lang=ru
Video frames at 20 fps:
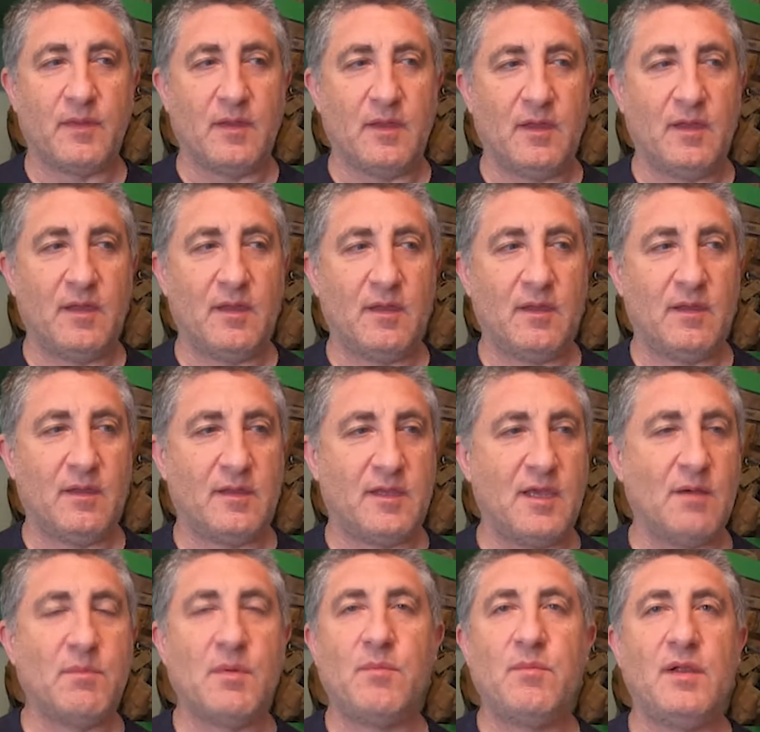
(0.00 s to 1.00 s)
и
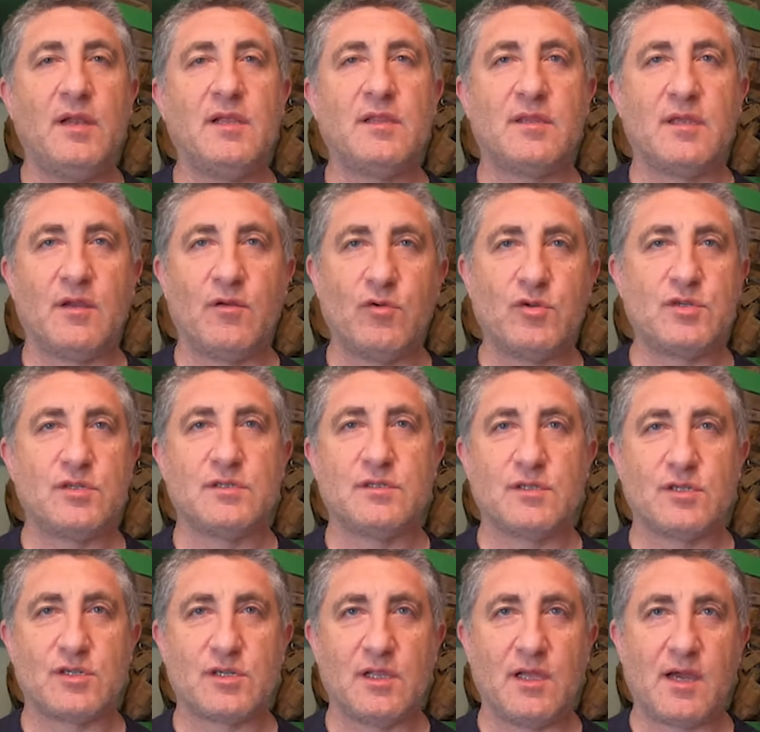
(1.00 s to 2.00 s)
тема милитари очень
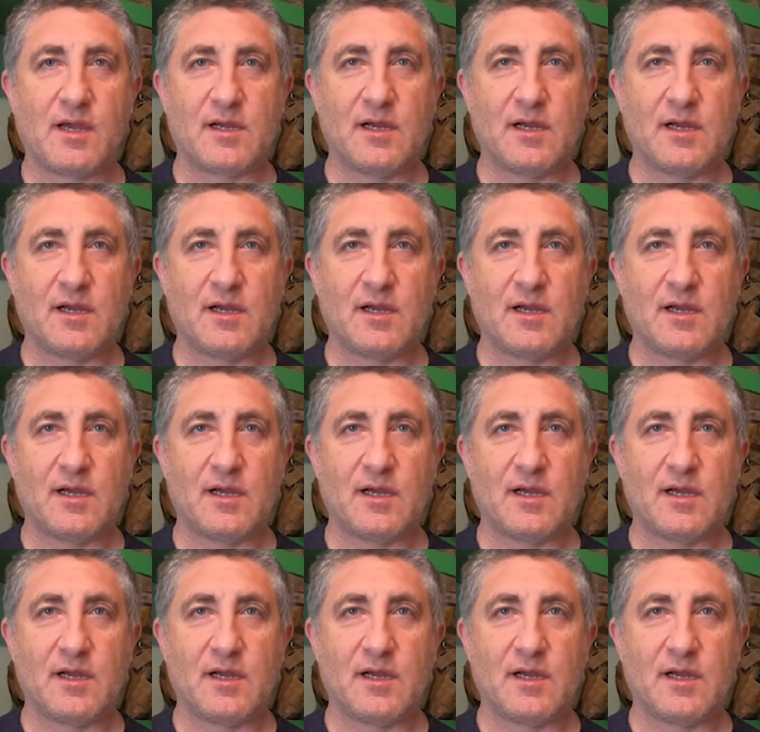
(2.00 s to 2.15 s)
зашла